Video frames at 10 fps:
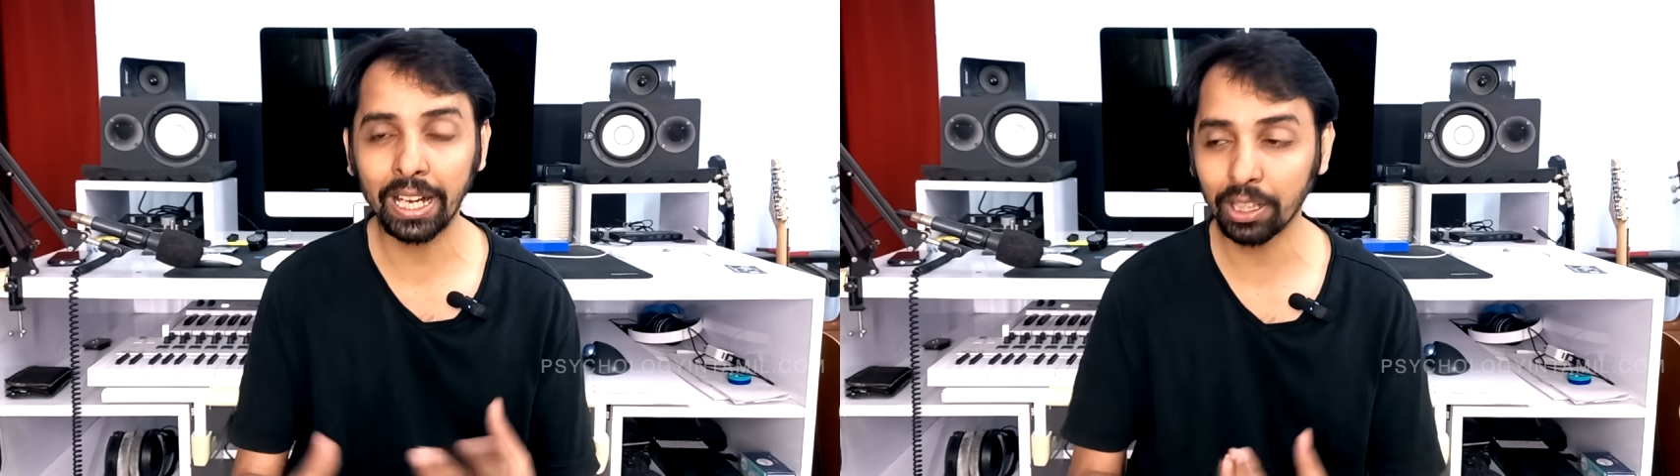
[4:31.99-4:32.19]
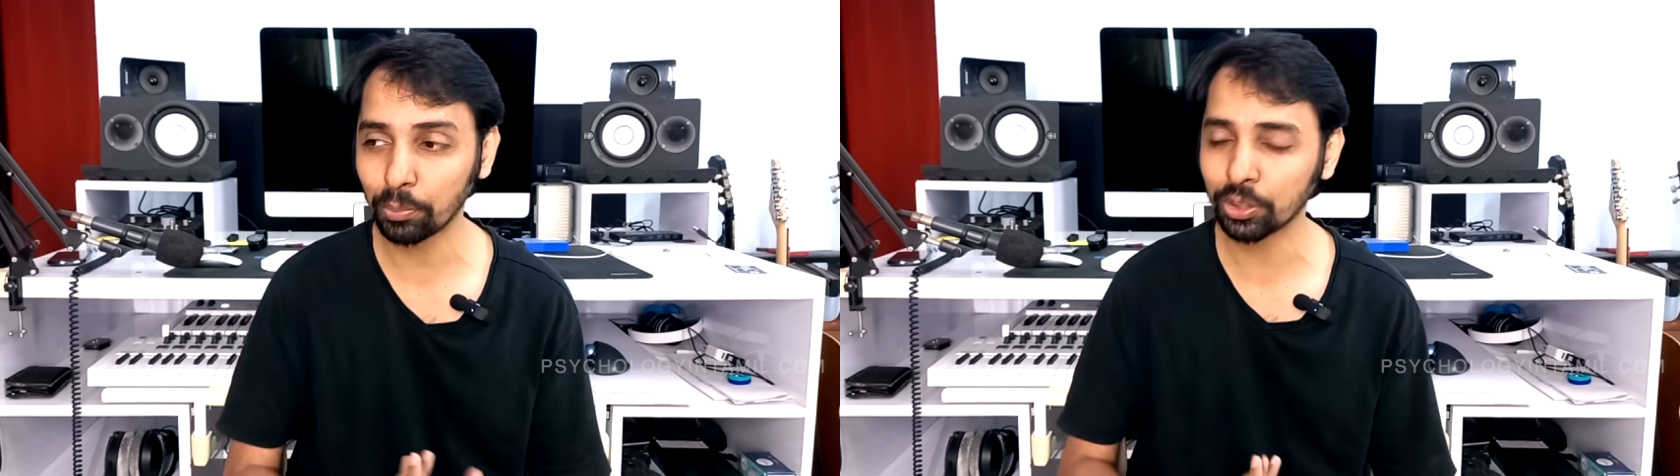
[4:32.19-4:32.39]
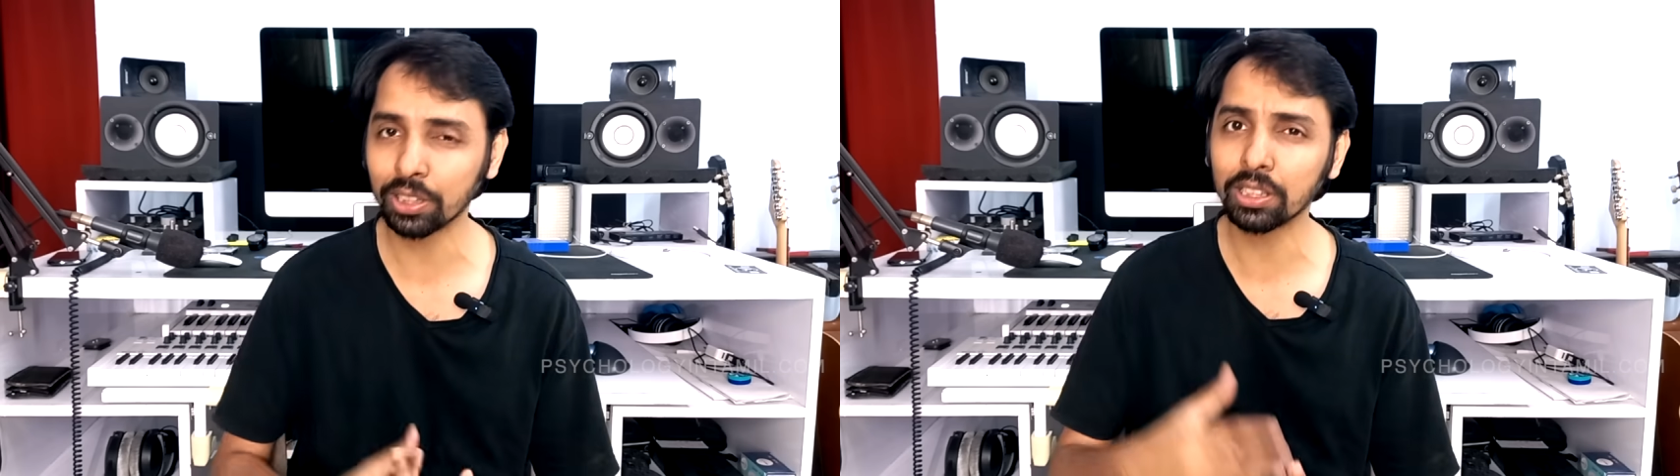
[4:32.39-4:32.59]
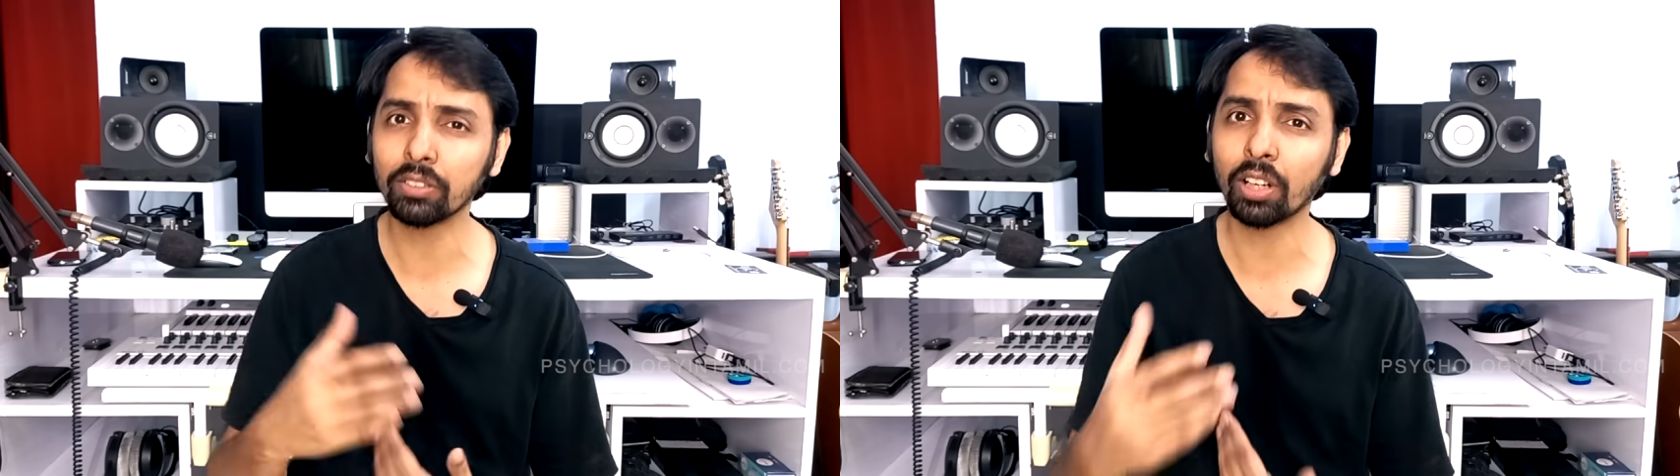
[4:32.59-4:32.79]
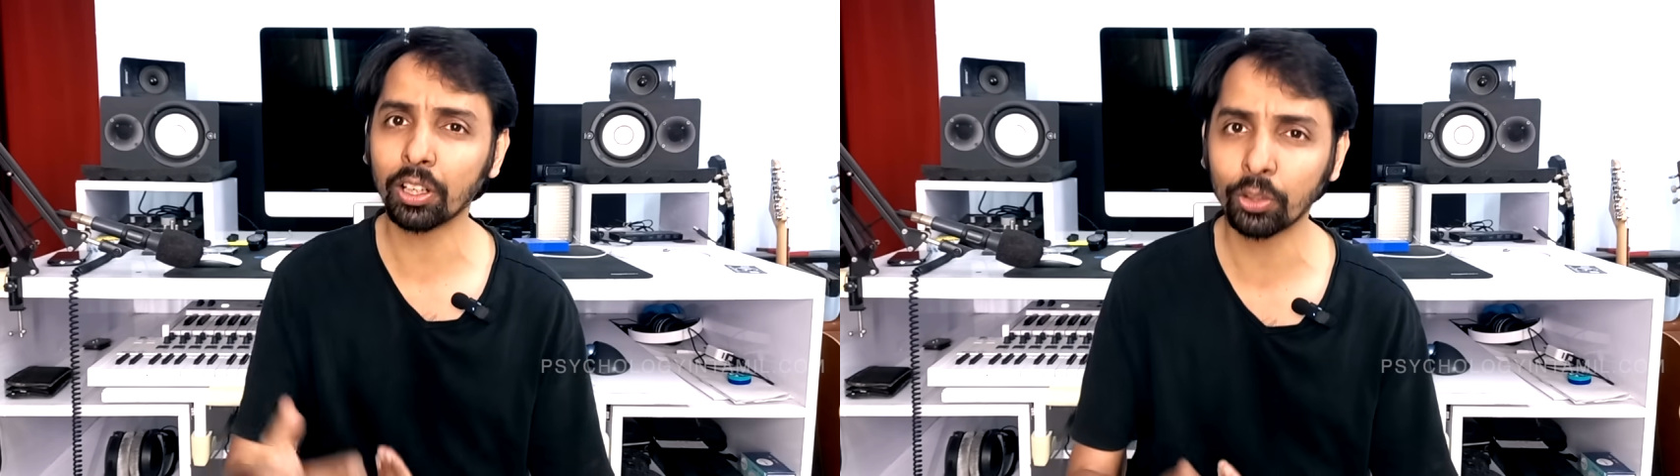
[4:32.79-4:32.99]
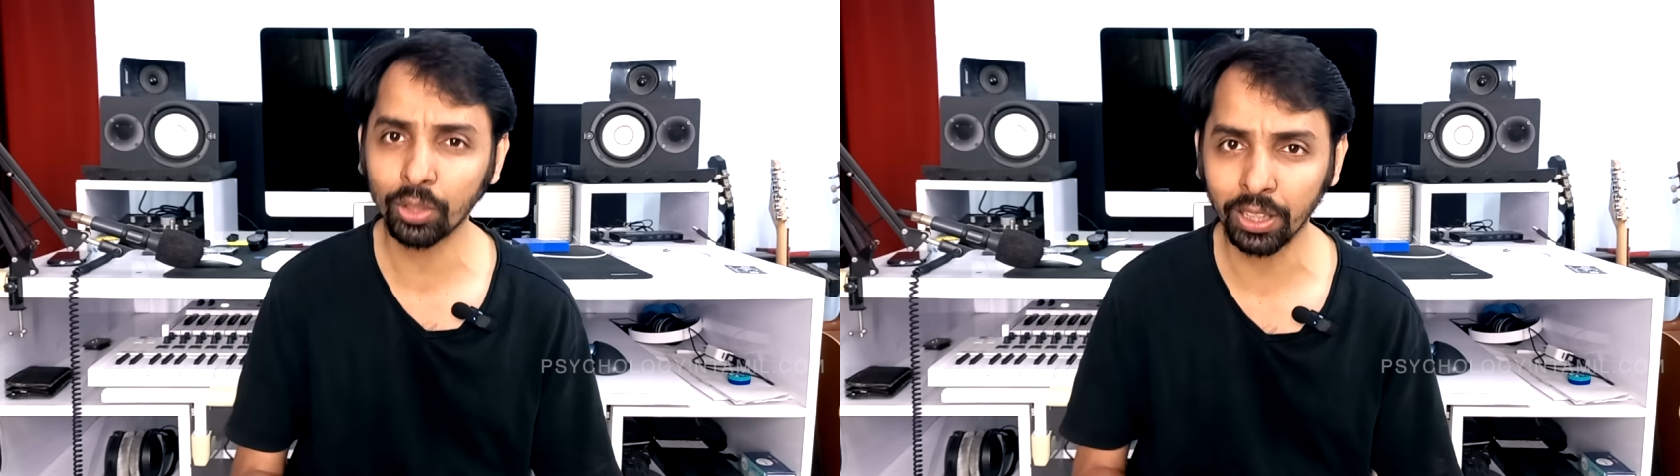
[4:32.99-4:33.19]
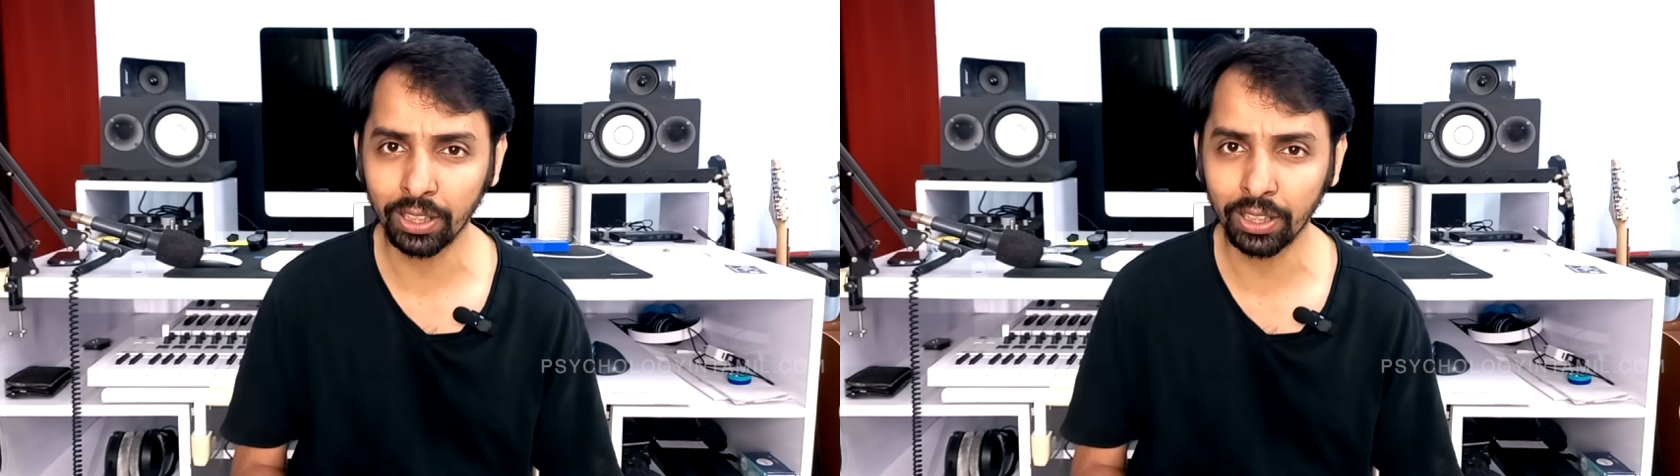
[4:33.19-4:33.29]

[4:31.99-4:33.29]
ஆட்ரிபியூட்ஸ் எடுத்துட்டு வளரணும்னு